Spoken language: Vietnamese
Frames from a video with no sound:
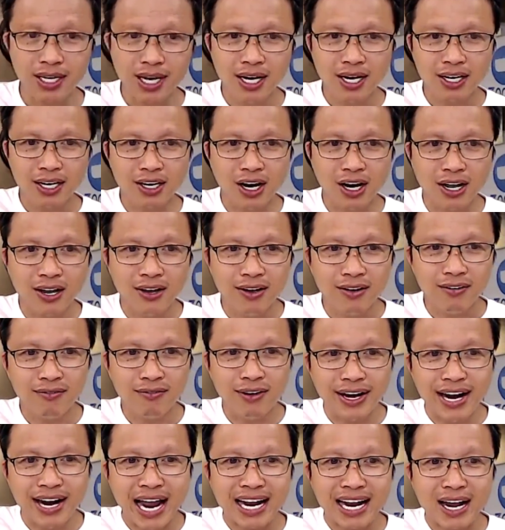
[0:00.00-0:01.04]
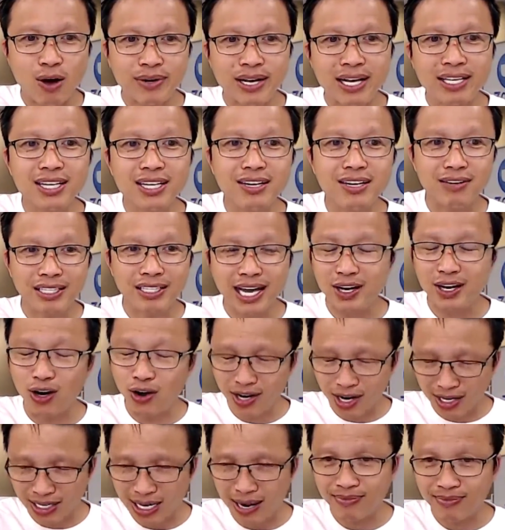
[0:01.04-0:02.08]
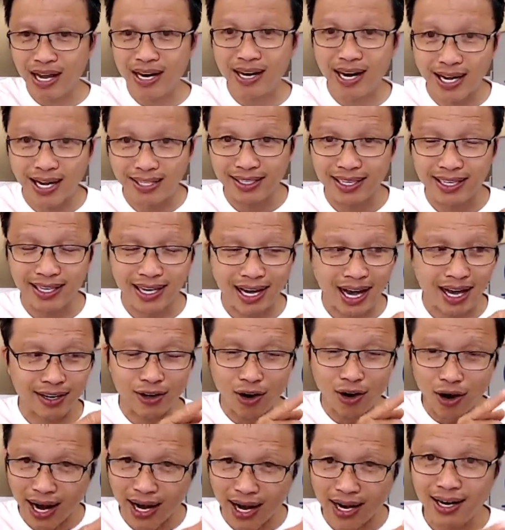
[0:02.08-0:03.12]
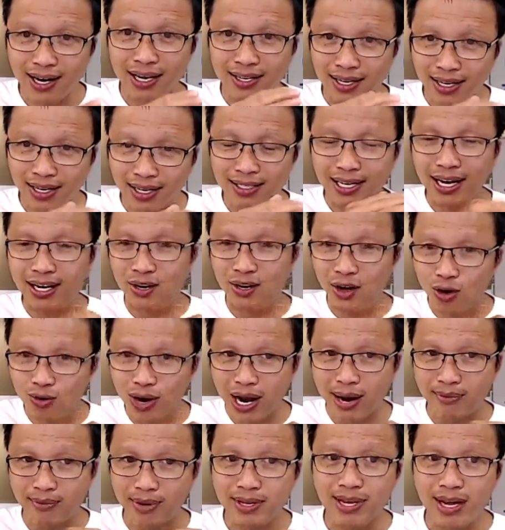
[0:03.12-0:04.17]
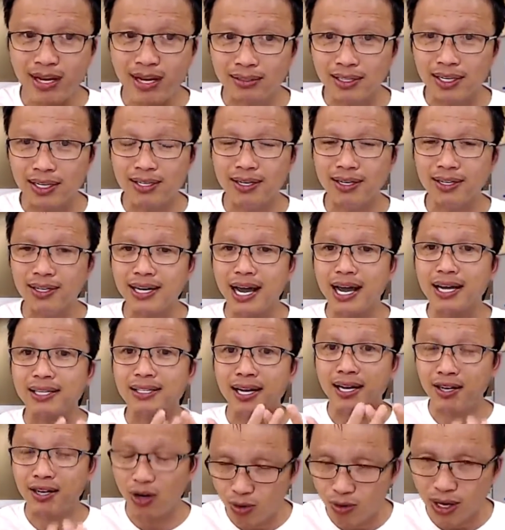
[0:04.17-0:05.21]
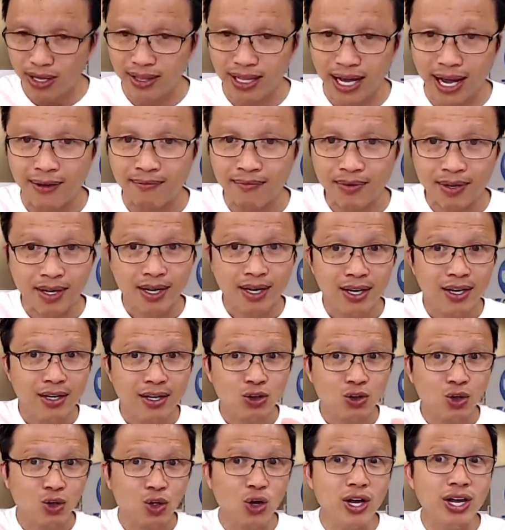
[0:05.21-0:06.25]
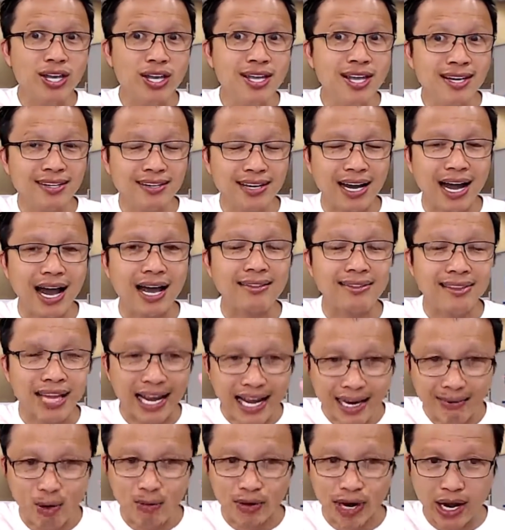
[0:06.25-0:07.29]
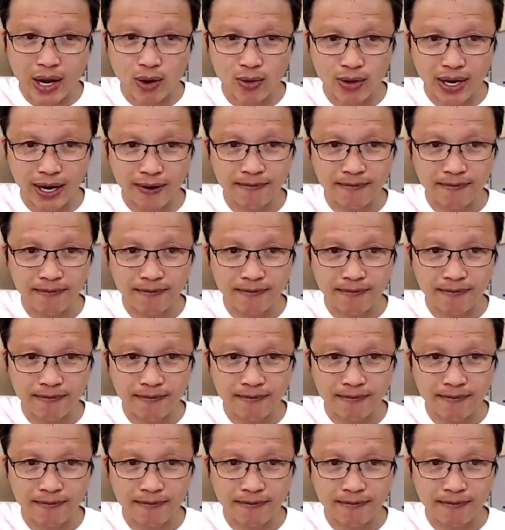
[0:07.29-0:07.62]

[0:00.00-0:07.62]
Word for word: rồi và đang học kiến thức mà thay đổi gần 5 tháng nay thì anh đoán là những cái thay đổi của em nó dẫn tới những cái thay đổi của anh ta tuy nhiên anh thấy một điều nè